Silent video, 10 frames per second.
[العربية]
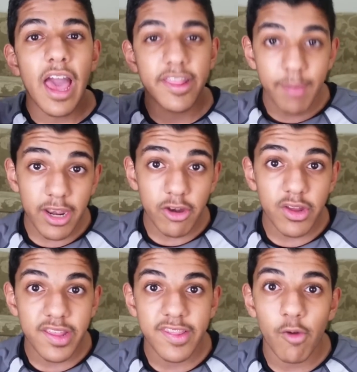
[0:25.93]
اتمنى
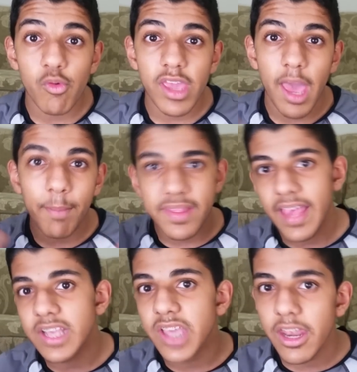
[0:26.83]
انك تسويها
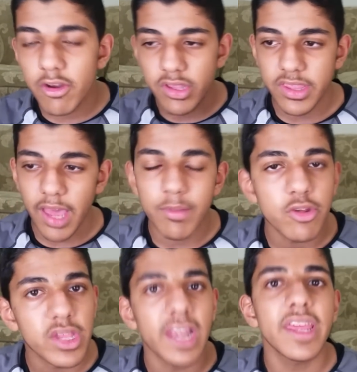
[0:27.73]
بس عشان انك
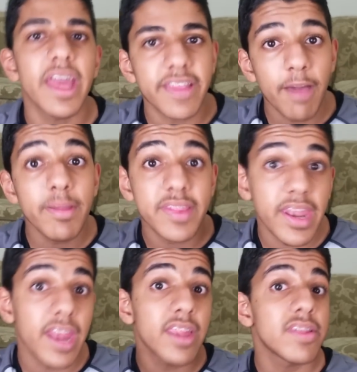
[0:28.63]
تدعمني وتخليني
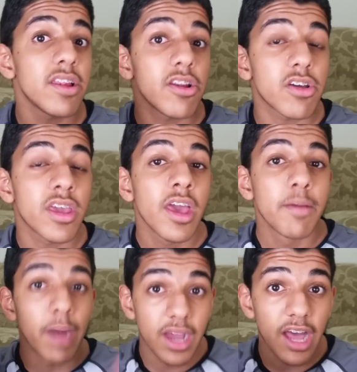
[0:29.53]
اتحمس ان انزل لك
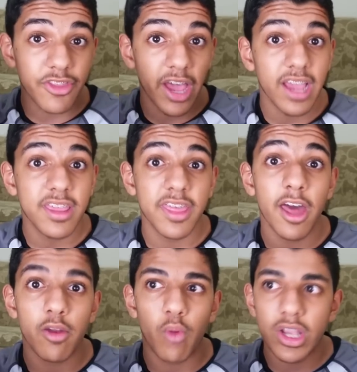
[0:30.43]
مقاطع
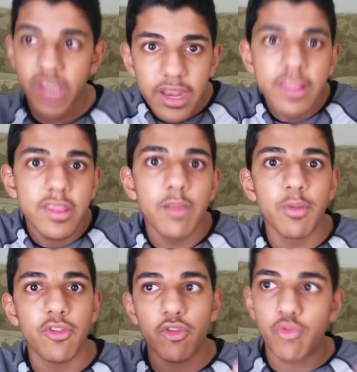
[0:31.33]
اكثر وعشان انت
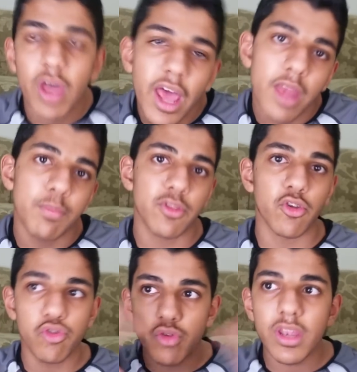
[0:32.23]
تنبسط وانا
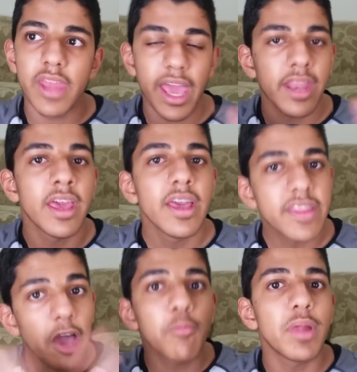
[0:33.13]
انبسط وكلنا يعني
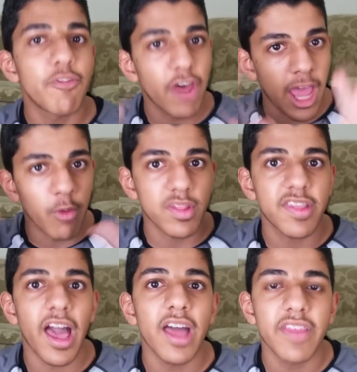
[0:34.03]
تعم الفرحه
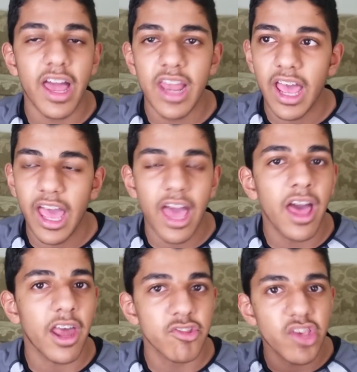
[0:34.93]
والسعاده على
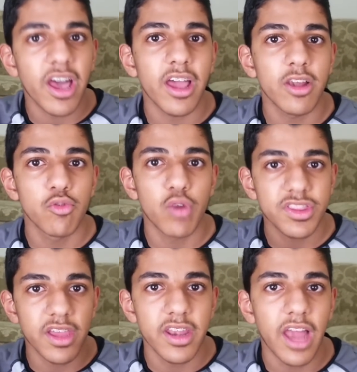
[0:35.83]
آه، ارجاء
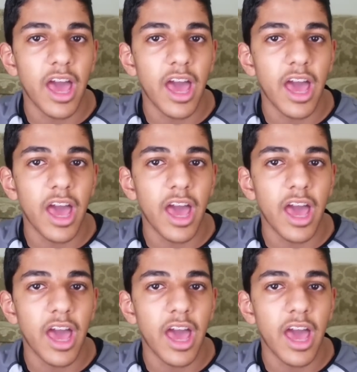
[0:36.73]
الوطن